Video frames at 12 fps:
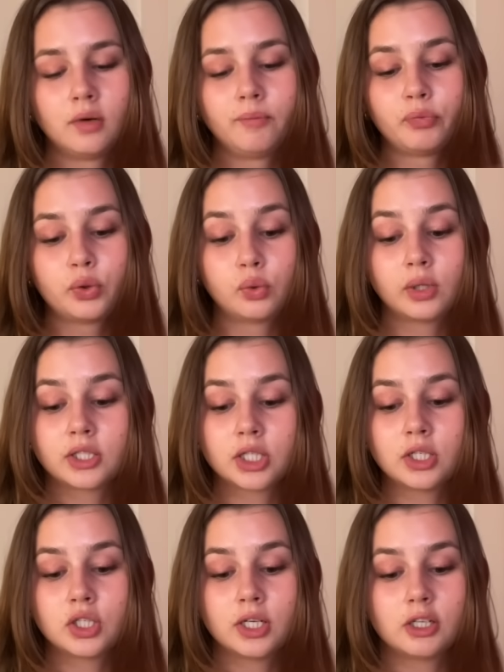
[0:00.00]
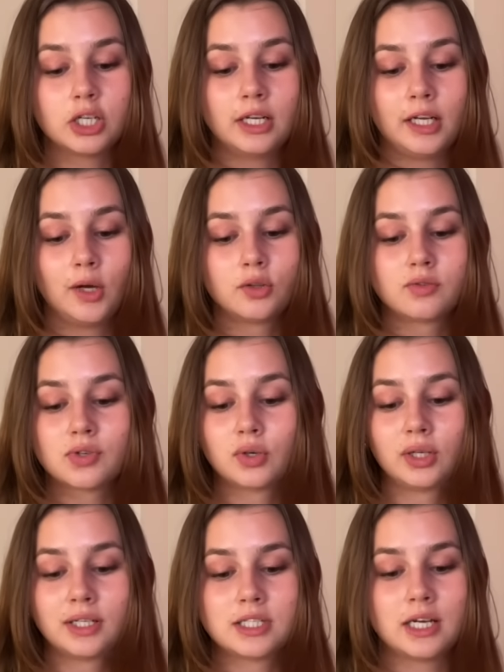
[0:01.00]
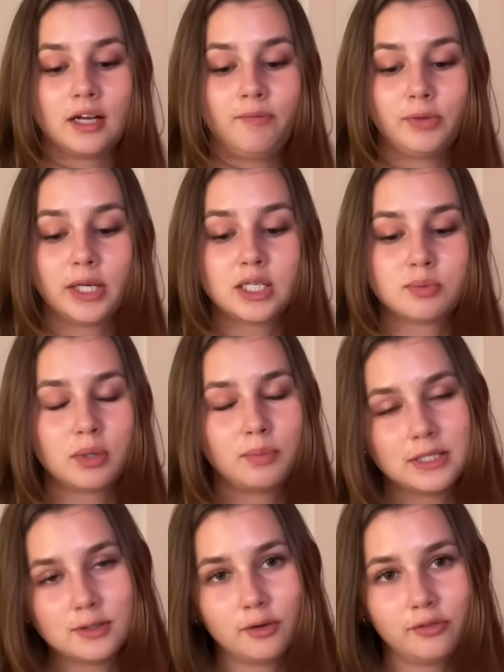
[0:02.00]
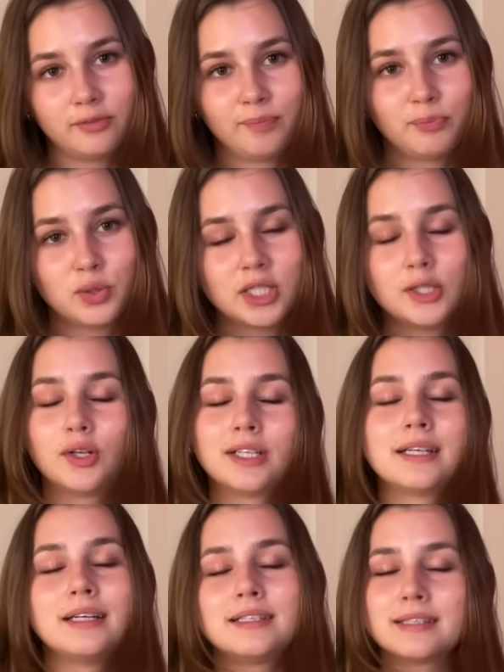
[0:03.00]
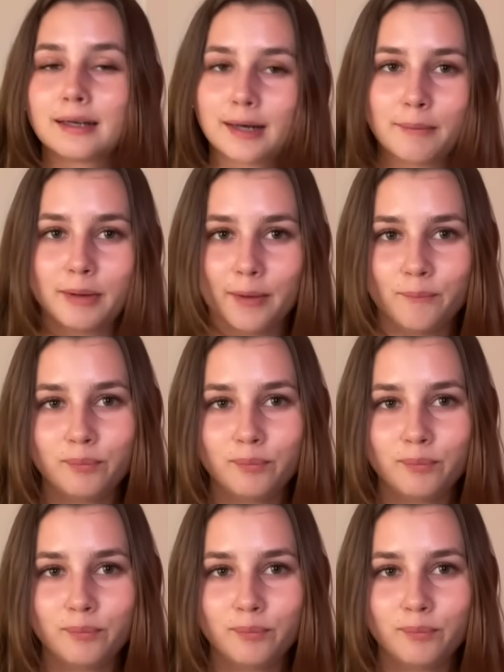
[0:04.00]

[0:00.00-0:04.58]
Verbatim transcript: Druga rzecz, jeżeli odwzorujecie jakiś z przepisów, możecie dodać na Instagramie,